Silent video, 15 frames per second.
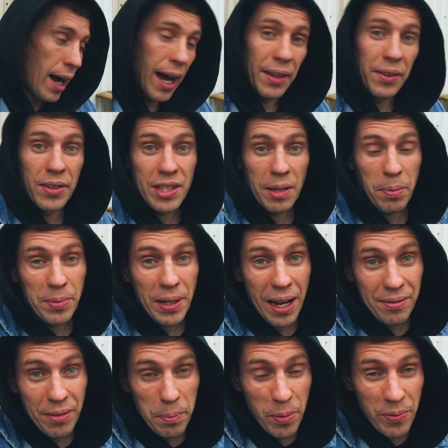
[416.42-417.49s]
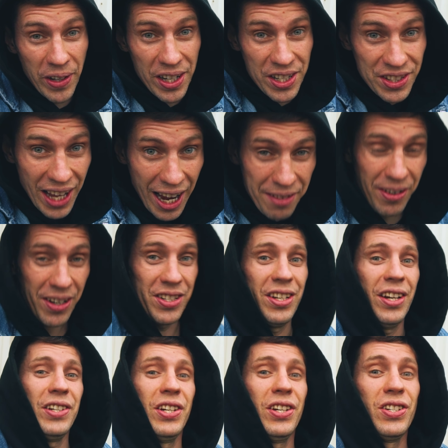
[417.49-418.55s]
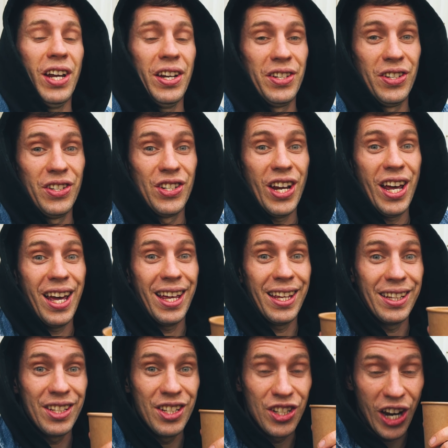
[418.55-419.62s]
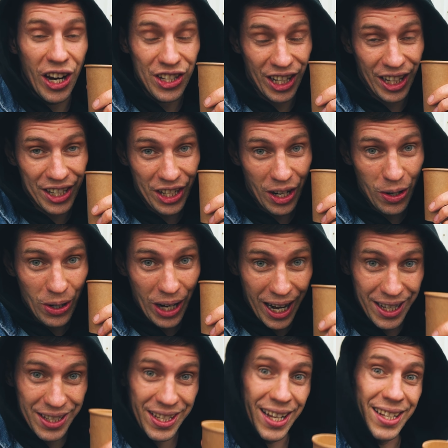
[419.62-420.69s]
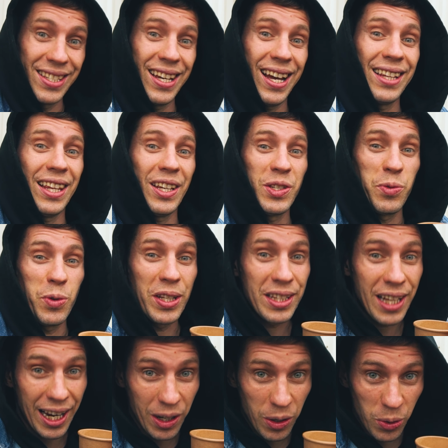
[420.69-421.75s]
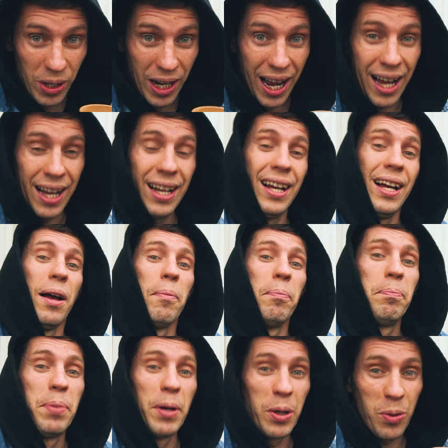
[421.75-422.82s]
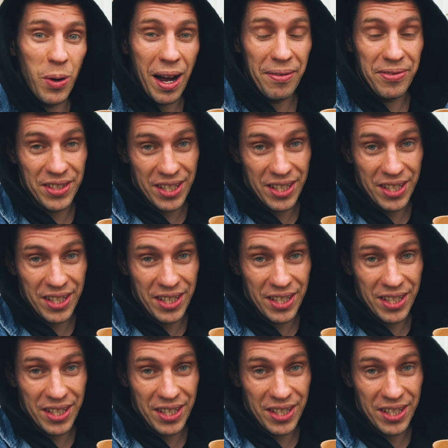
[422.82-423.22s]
Aha, no i zapomniałem wam powiedzieć najważniejsze rzeczy, że dzisiejsza nasza lokalizacja, ta słynna góra, była w